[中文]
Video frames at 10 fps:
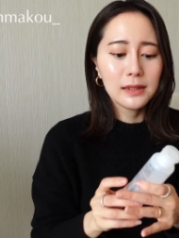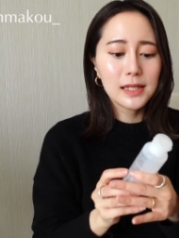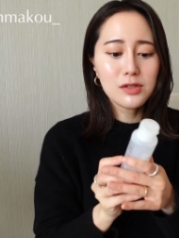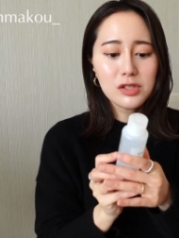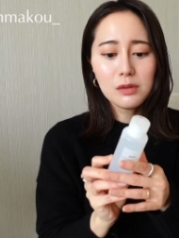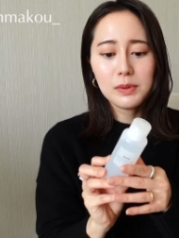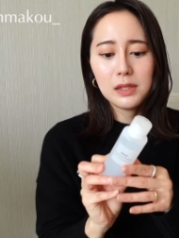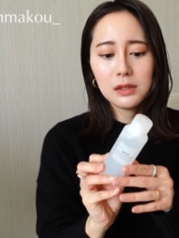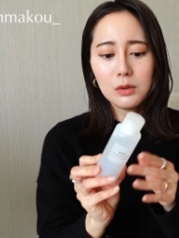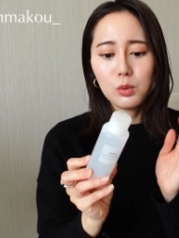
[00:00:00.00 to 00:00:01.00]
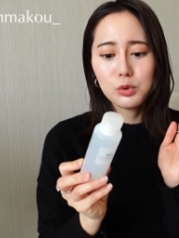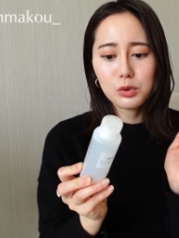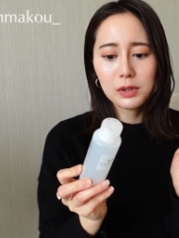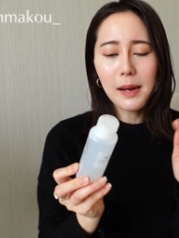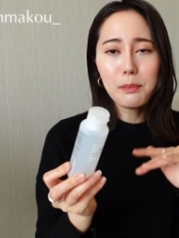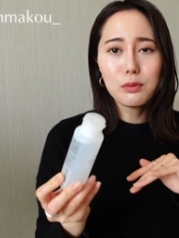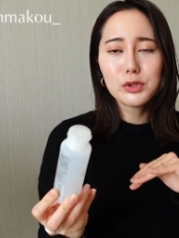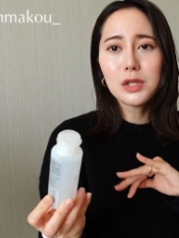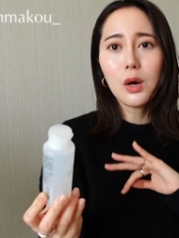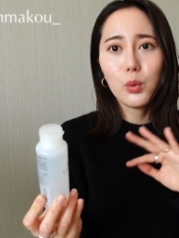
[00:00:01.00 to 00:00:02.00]
那这瓶呢，我觉得它不
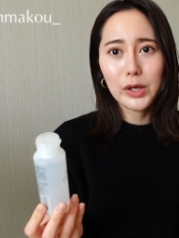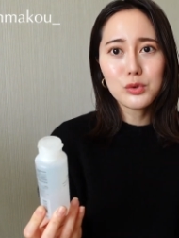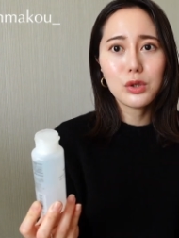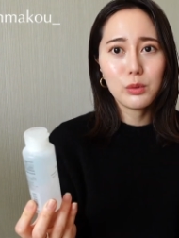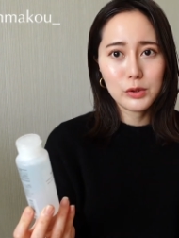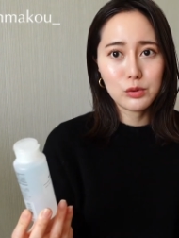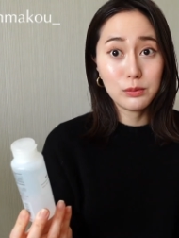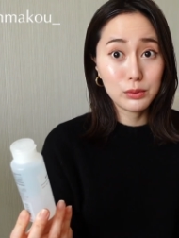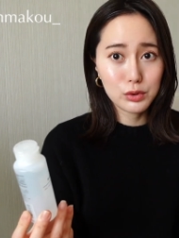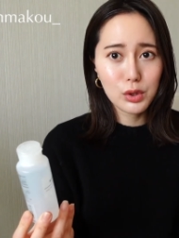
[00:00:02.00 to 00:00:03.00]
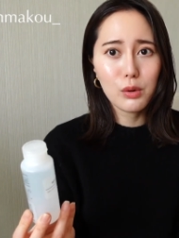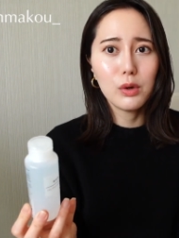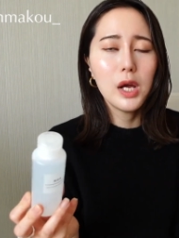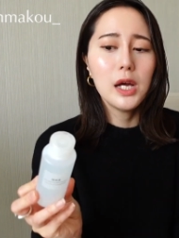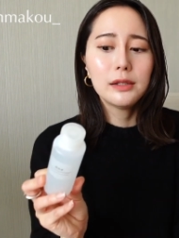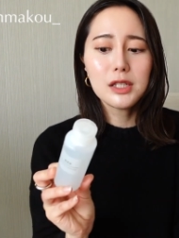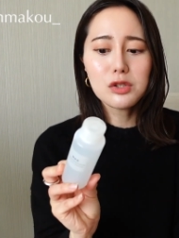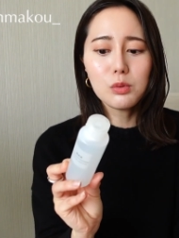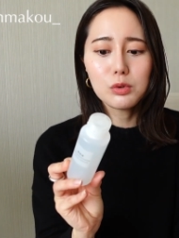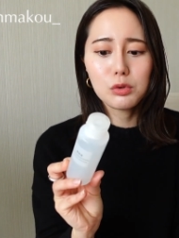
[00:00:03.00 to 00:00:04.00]
是到完全完全不臭，但
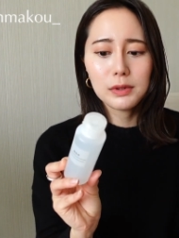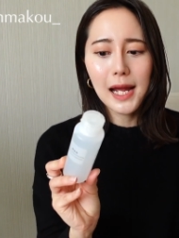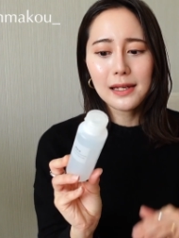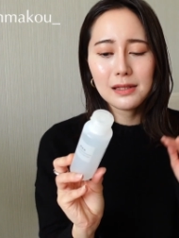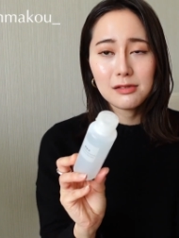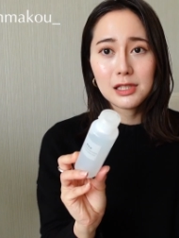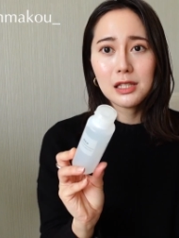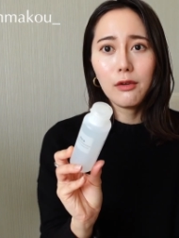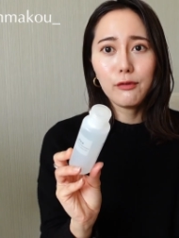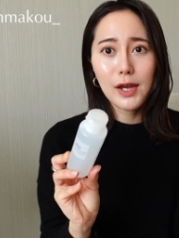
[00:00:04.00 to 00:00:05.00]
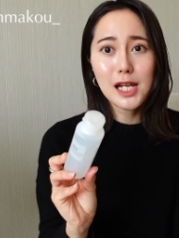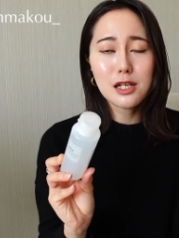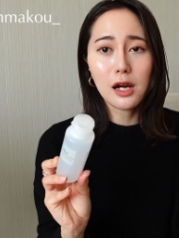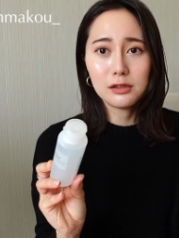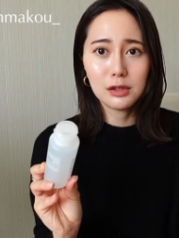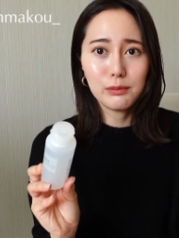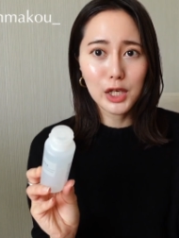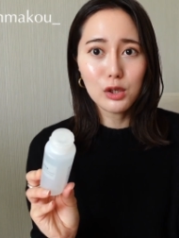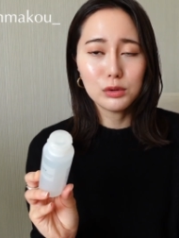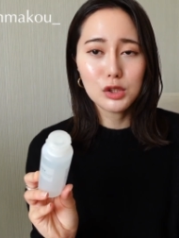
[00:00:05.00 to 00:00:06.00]
是我觉得它已经非常的
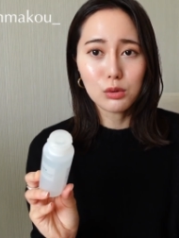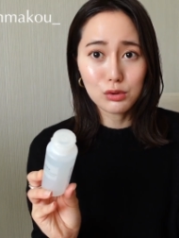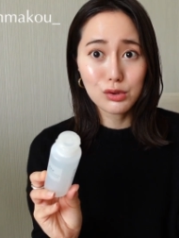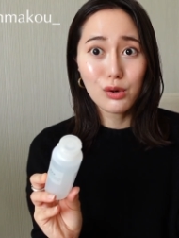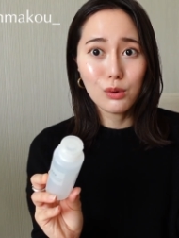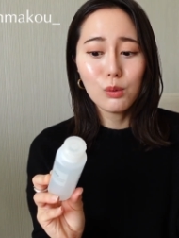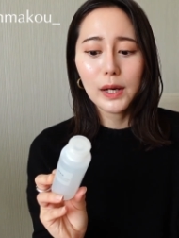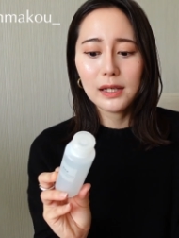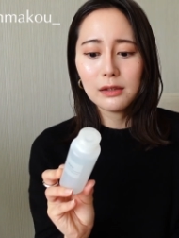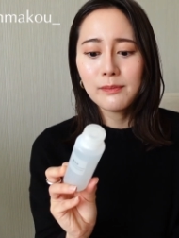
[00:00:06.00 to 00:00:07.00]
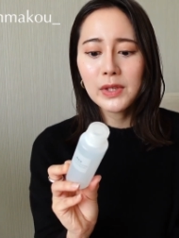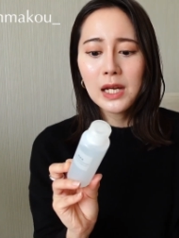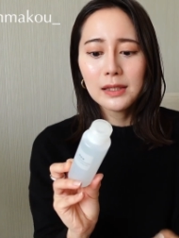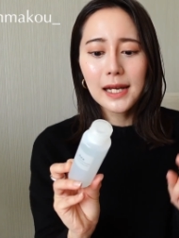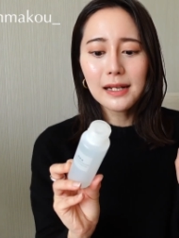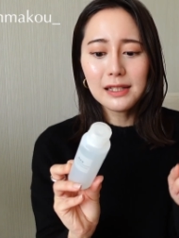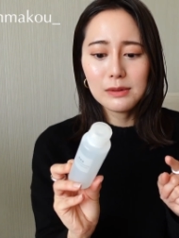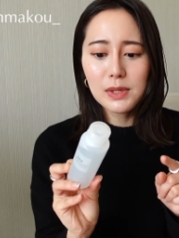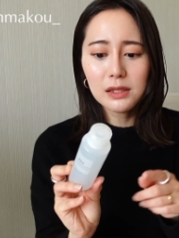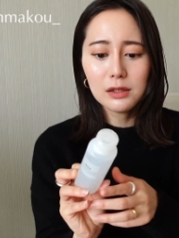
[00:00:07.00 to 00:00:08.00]
没有那种臭味了。那它
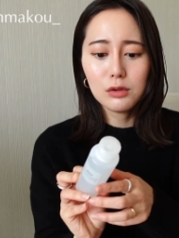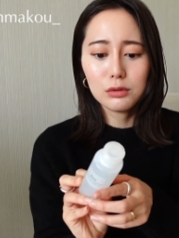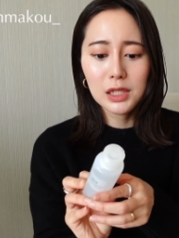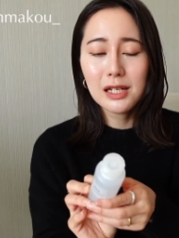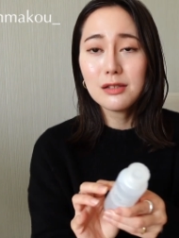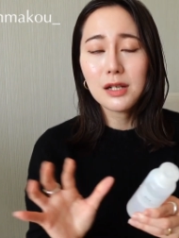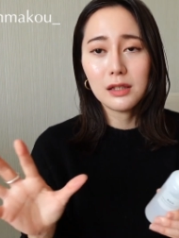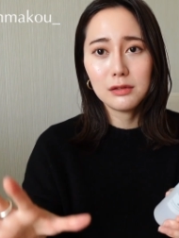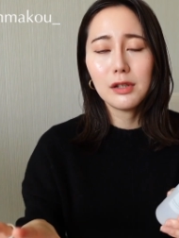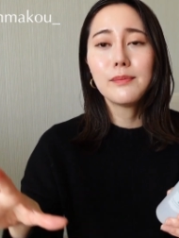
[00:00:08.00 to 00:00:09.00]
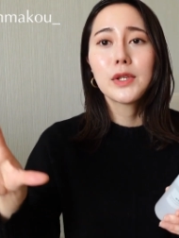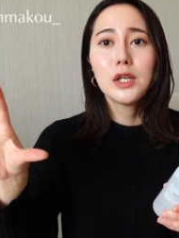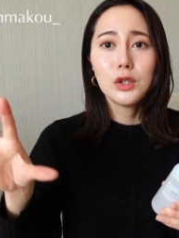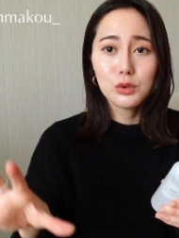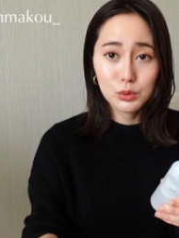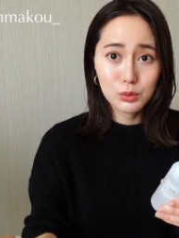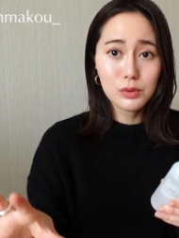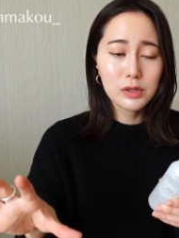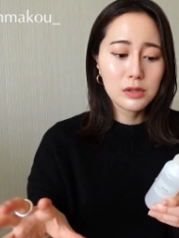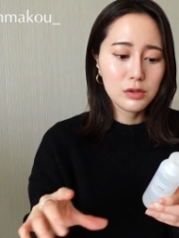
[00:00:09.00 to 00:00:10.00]
里面呢有天然的
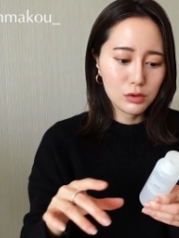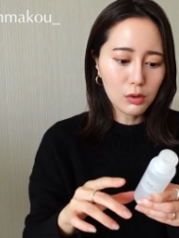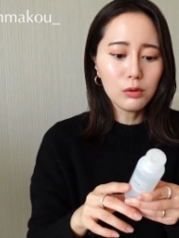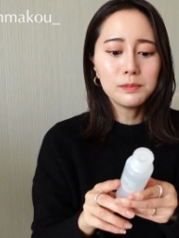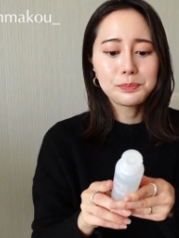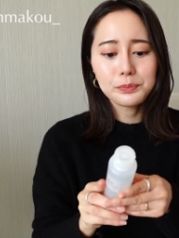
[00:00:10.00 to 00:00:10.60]
橘子油，